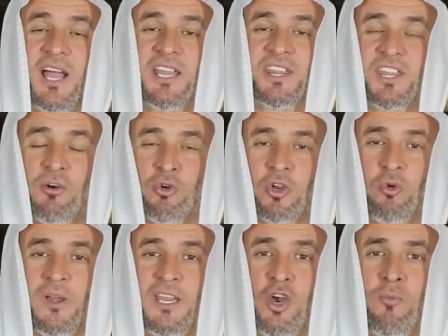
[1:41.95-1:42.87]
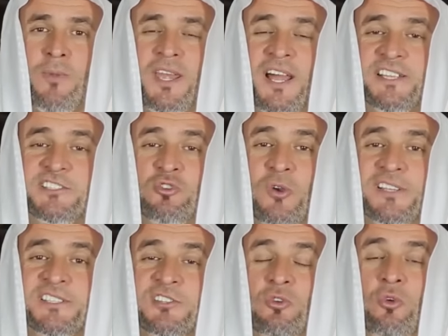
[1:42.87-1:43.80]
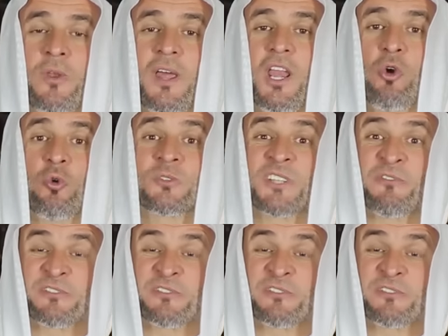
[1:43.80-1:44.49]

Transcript: الذوق واليوم الناس يؤصلون له